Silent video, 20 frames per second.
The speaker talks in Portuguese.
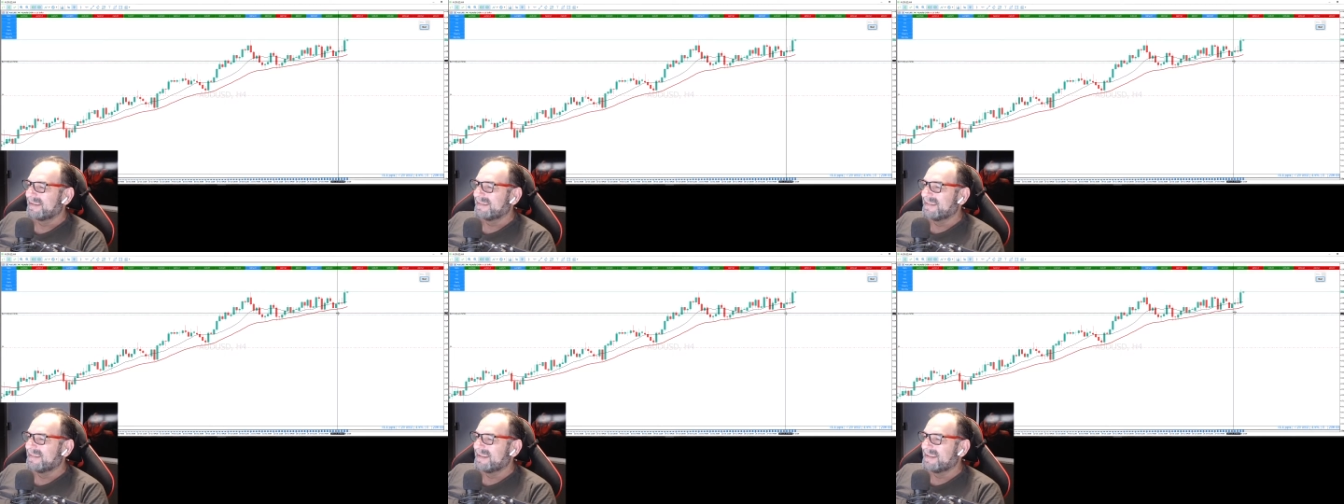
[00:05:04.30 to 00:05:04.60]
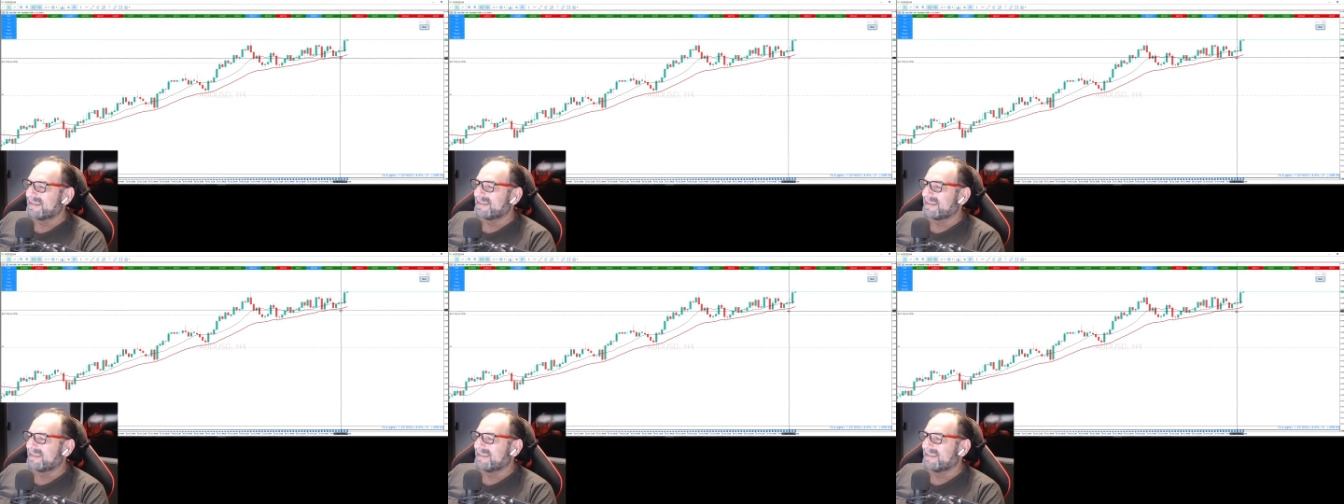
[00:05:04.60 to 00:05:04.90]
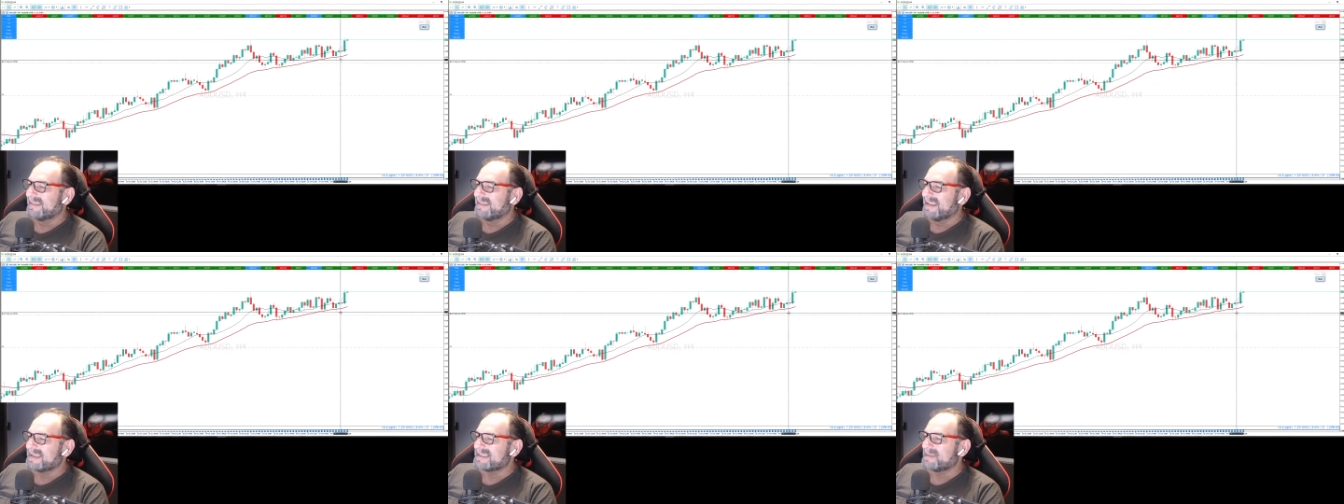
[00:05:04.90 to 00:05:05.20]
de,
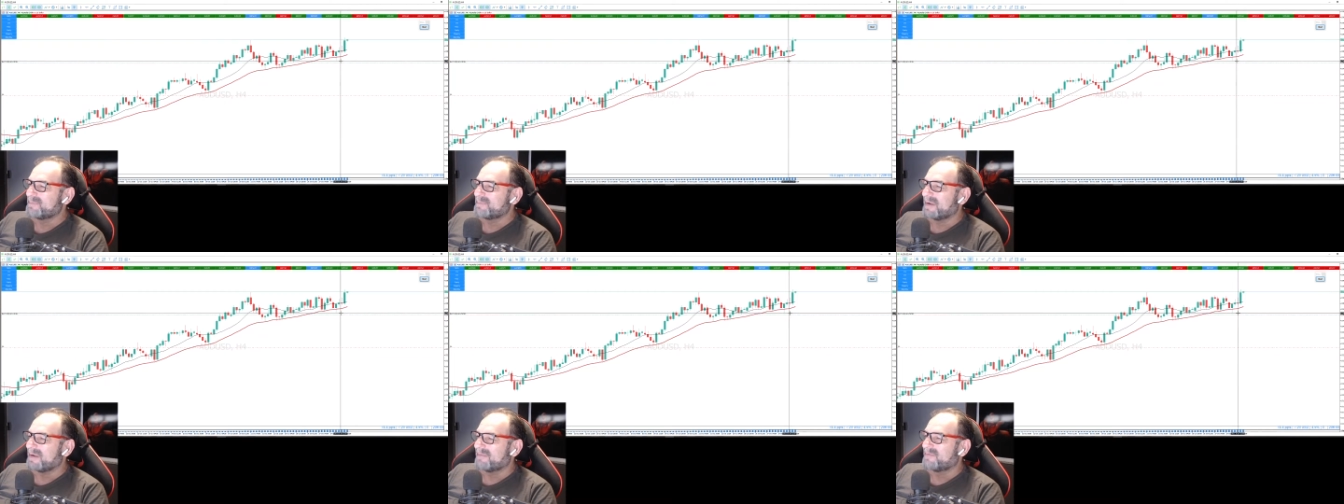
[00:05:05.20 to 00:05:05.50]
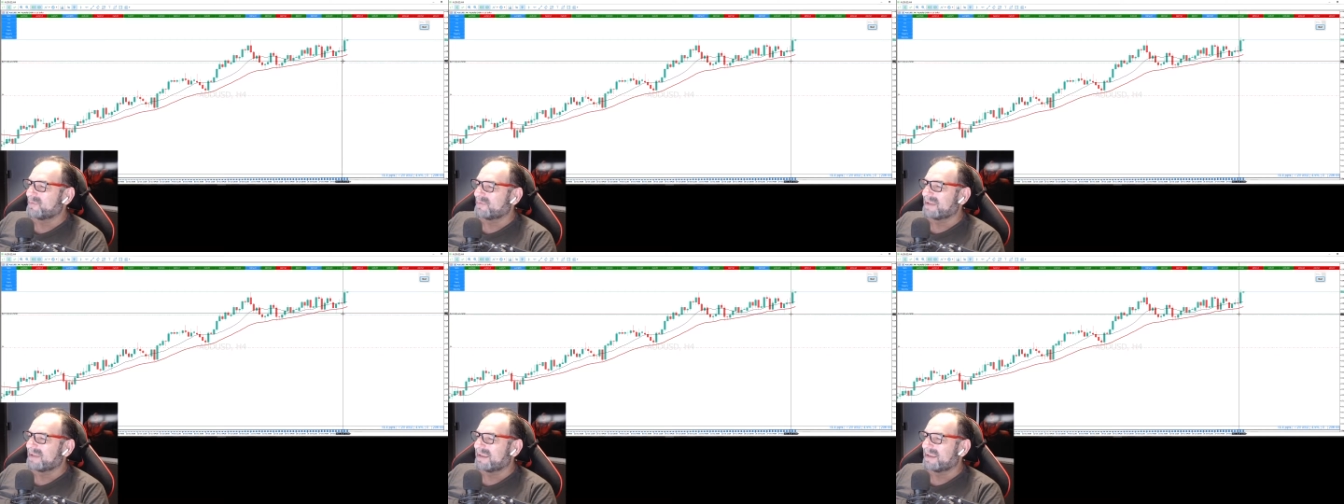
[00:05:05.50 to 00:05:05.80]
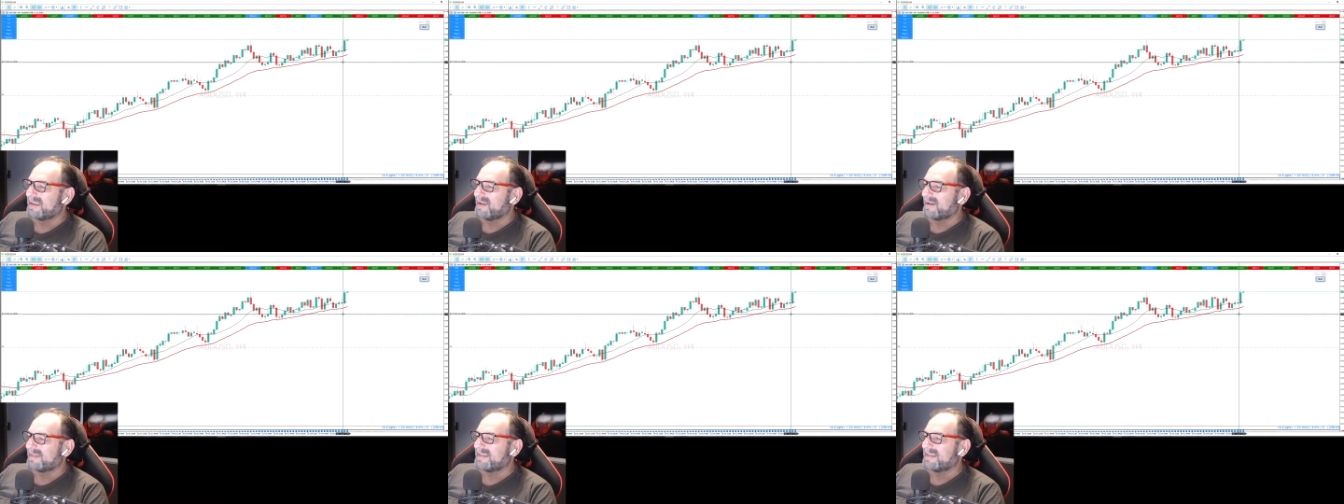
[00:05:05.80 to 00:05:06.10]
desse pavio
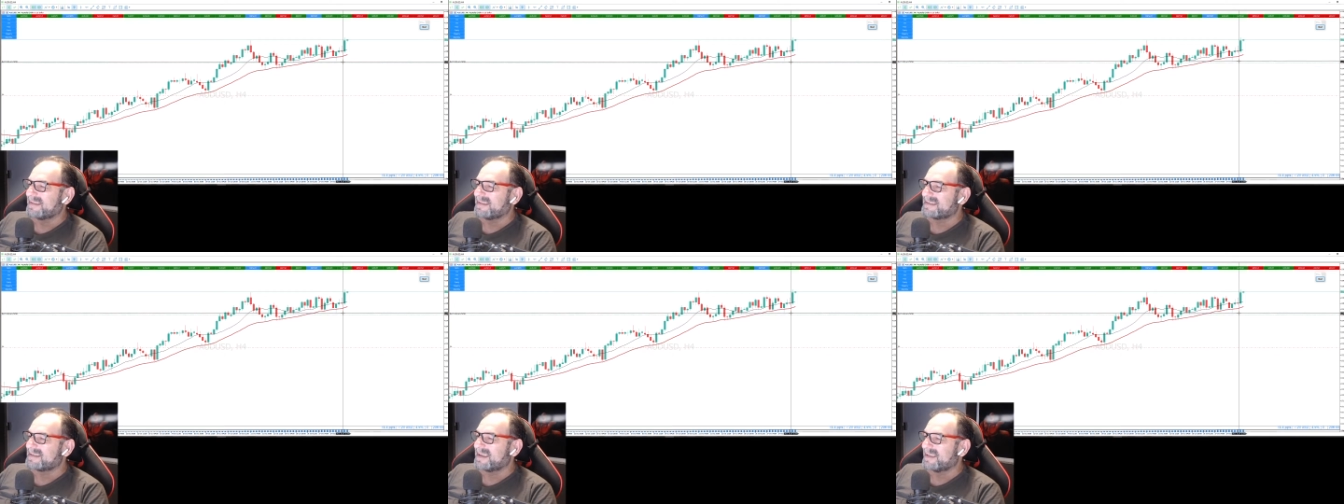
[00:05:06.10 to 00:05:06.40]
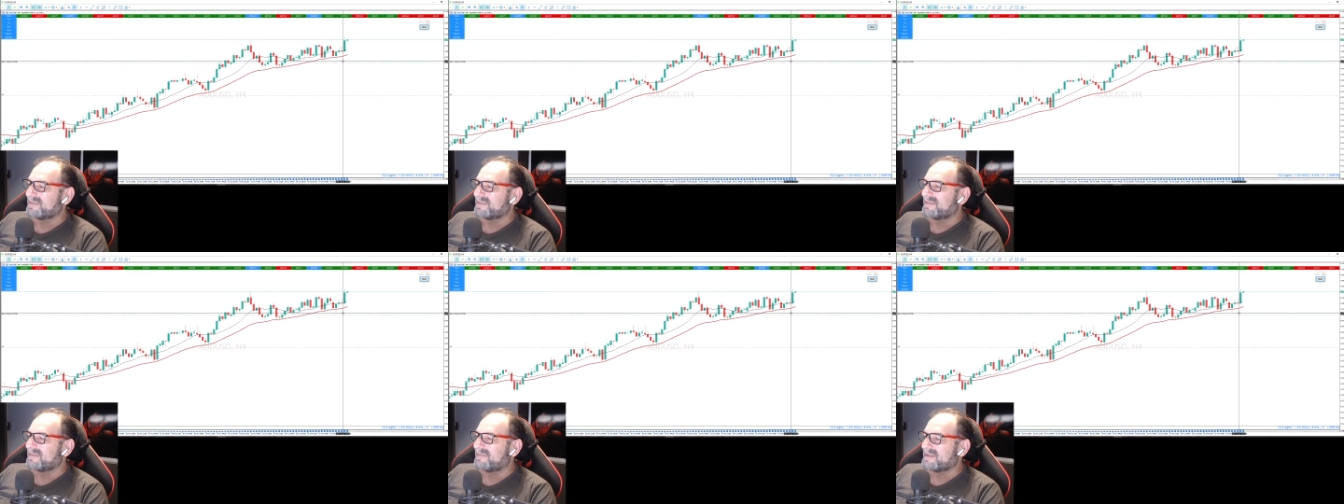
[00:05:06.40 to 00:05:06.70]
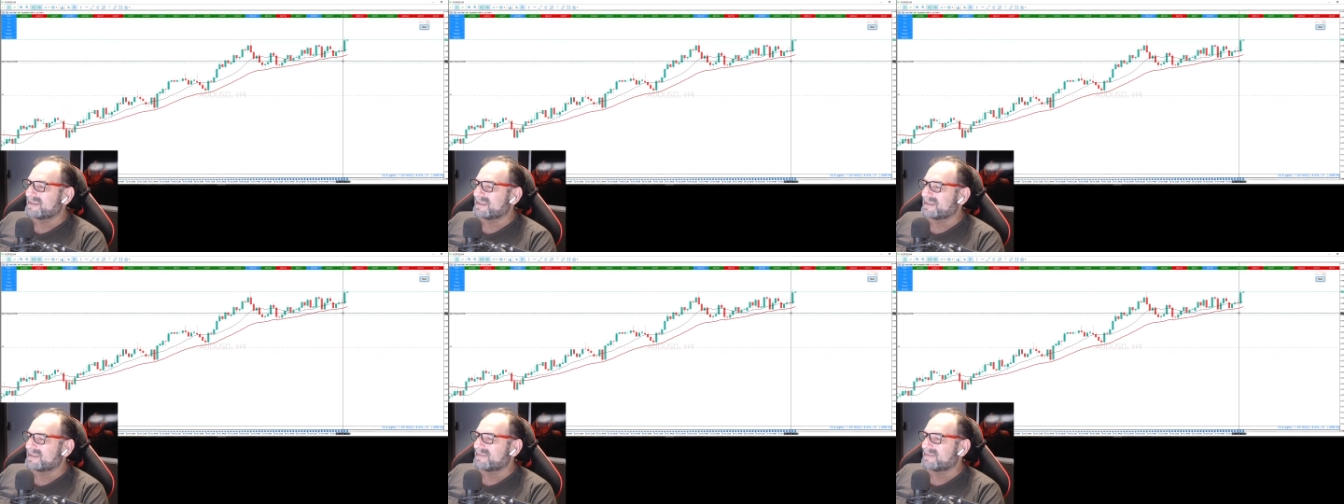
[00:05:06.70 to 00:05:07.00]
daqui, ó, desse que
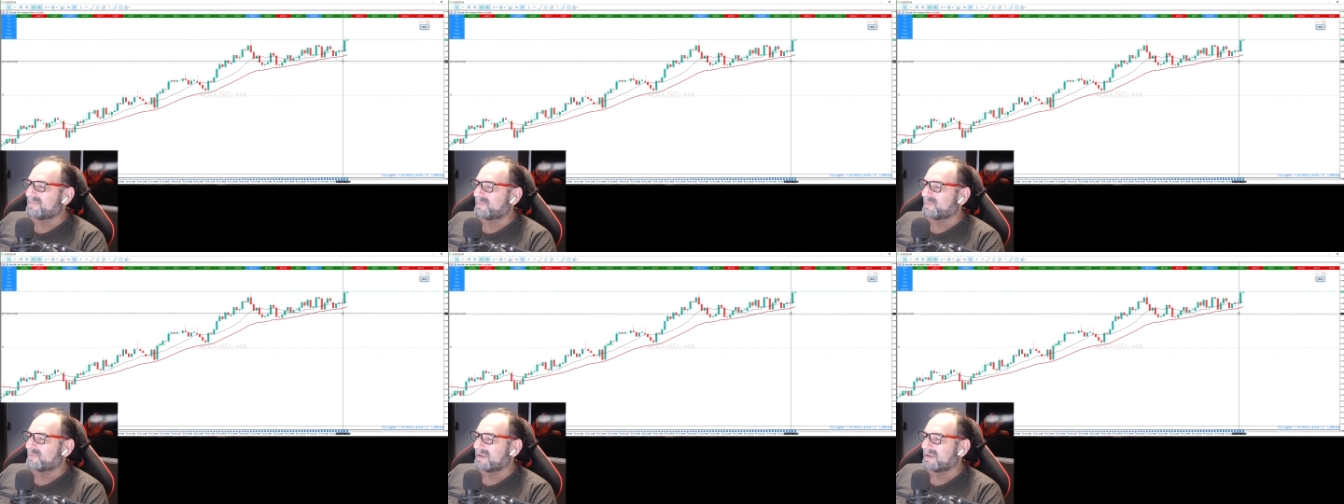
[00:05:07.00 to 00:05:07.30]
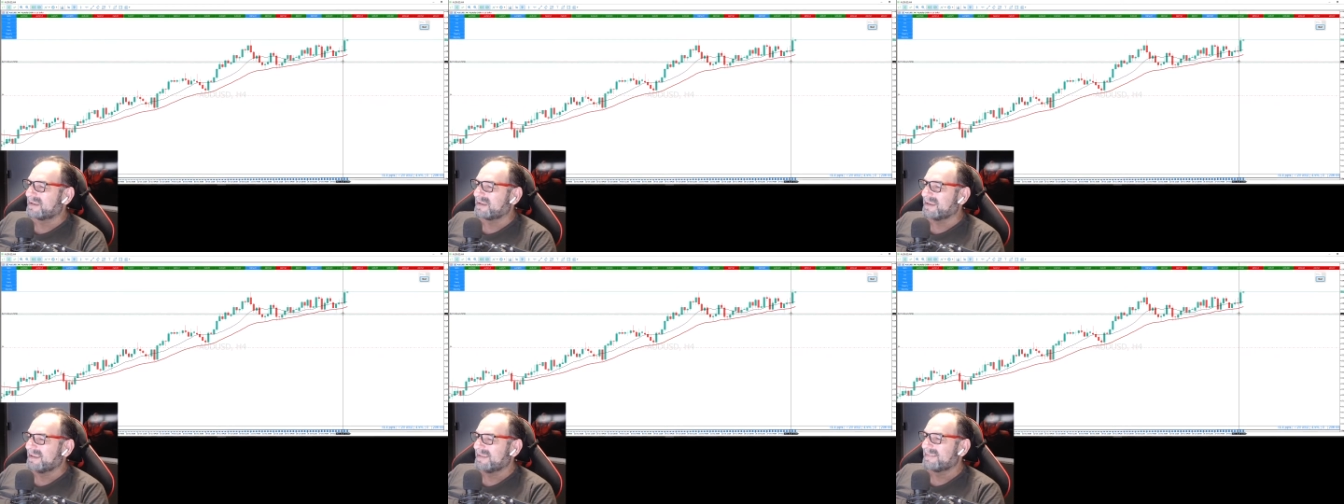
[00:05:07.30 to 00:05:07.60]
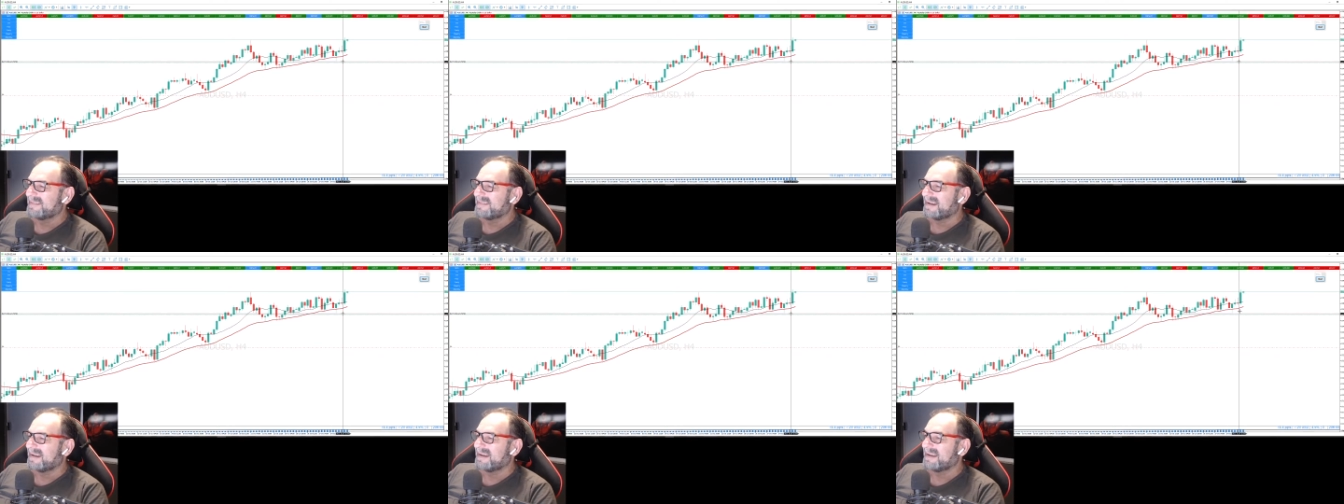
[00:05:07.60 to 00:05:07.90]
fez esse fundo
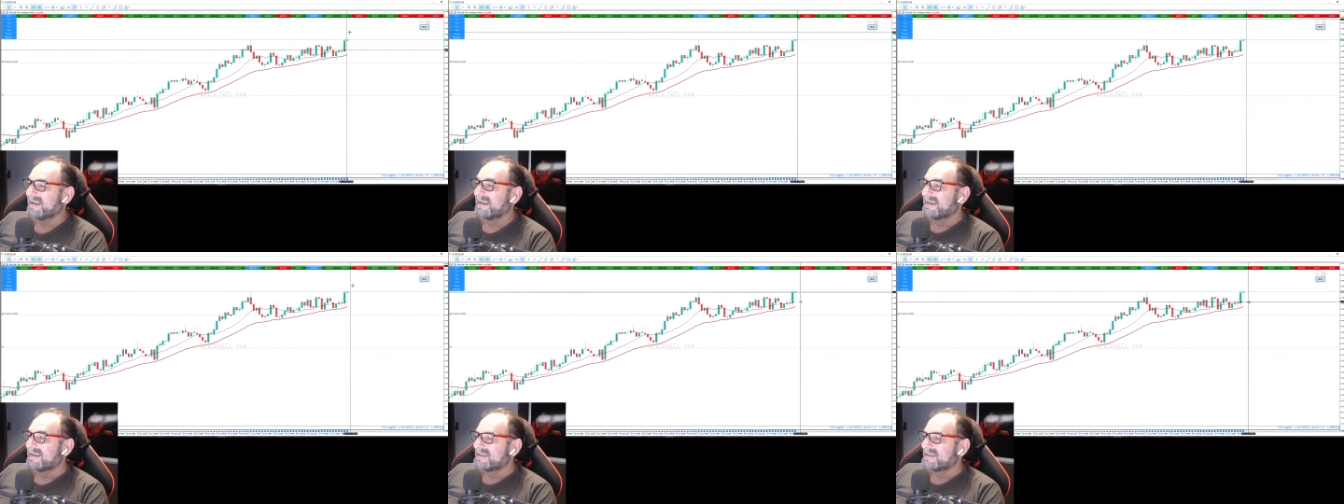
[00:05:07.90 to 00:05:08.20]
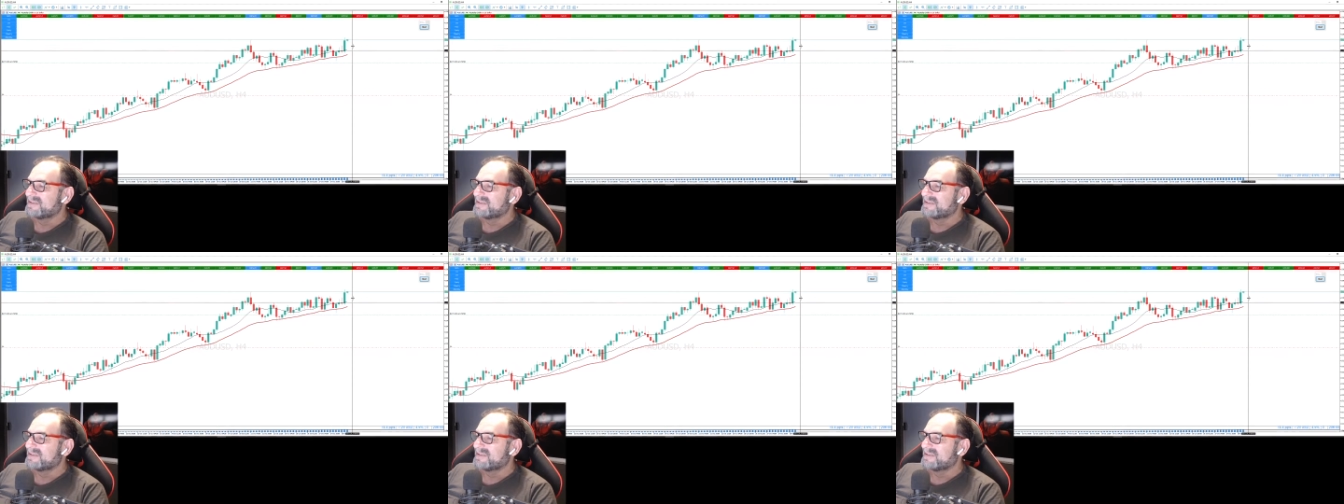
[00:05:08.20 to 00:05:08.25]
aqui, tá?